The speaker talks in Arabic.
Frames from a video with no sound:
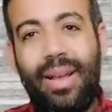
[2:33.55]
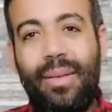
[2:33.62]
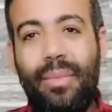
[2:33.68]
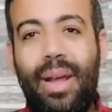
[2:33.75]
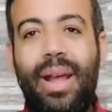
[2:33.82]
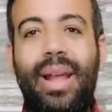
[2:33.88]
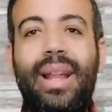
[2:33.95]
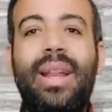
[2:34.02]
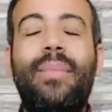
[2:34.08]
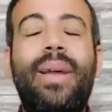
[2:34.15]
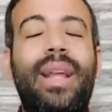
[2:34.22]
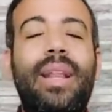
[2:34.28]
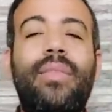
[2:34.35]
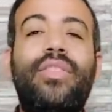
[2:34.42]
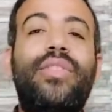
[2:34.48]
ما احنا
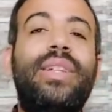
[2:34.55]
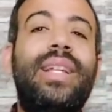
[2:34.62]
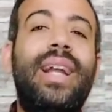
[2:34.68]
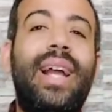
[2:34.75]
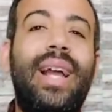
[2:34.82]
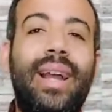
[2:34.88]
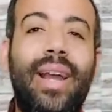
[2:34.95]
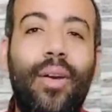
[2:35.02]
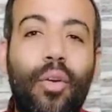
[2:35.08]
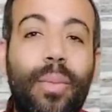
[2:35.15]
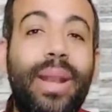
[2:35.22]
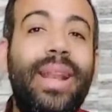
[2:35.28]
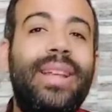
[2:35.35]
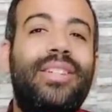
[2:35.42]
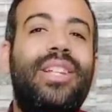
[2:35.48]
احنا ما فيش في ايدينا حاجه
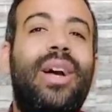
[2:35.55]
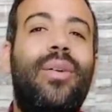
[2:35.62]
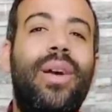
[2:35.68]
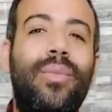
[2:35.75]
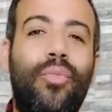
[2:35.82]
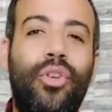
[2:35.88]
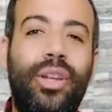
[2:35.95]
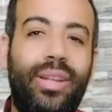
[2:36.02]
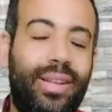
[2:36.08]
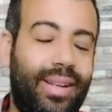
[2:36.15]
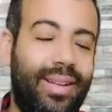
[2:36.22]
ومالناش دعوه يا محي